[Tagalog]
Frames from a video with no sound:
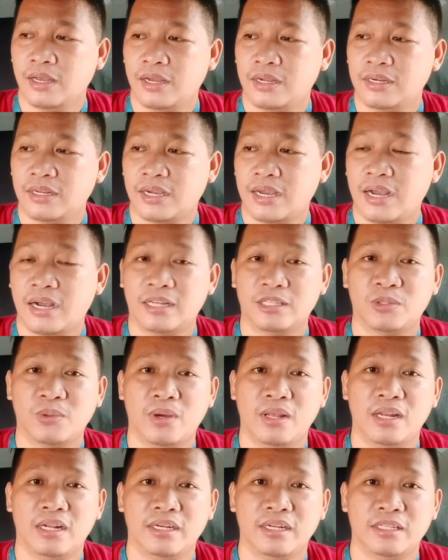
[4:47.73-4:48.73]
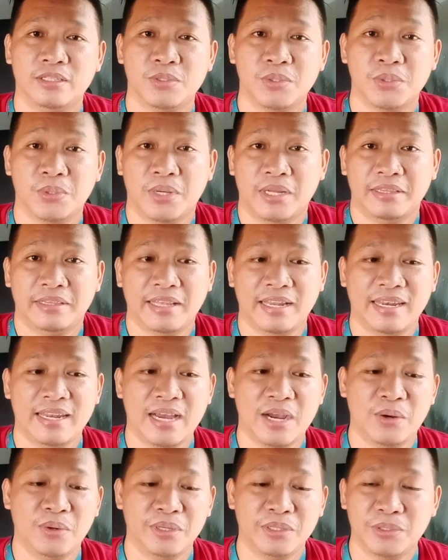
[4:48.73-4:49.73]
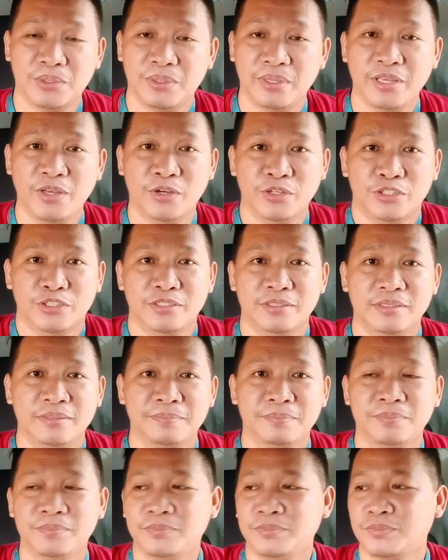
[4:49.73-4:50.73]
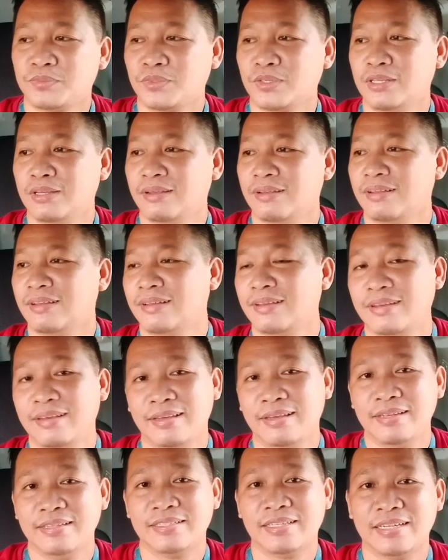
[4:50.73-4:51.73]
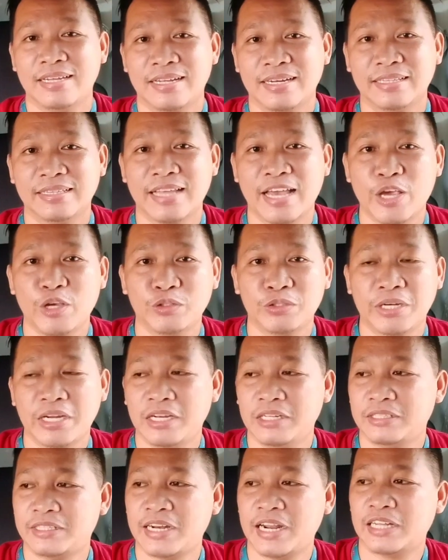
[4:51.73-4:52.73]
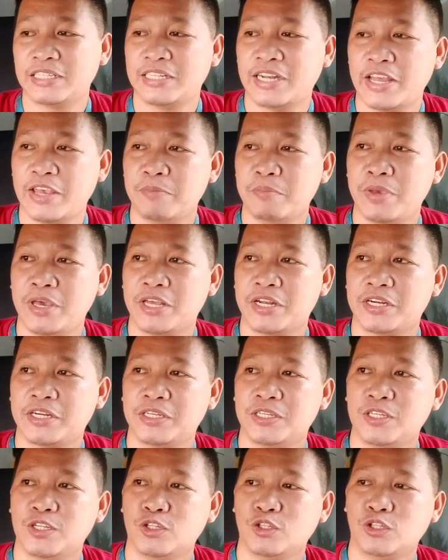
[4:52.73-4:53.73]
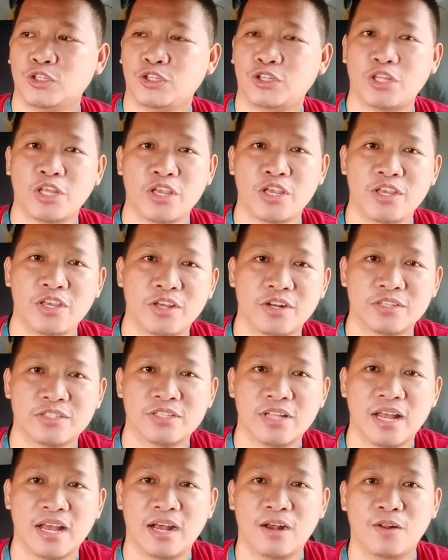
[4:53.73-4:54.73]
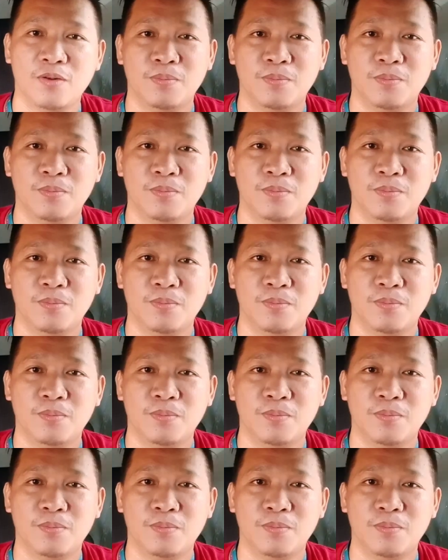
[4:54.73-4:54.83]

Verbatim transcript: Ang nakakatuwa lang dito, until now, ito, ayun. Isa na rin tayong trailer truck driver. 10 years na